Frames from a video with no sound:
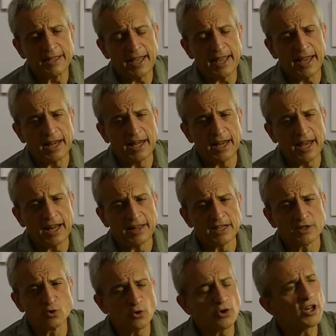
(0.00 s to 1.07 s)
El,
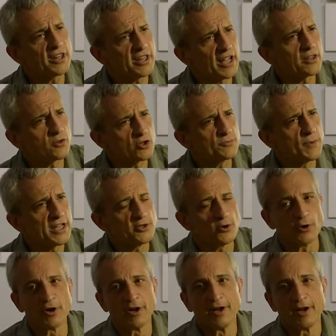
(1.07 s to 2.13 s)
desnudo en el teatro es bello.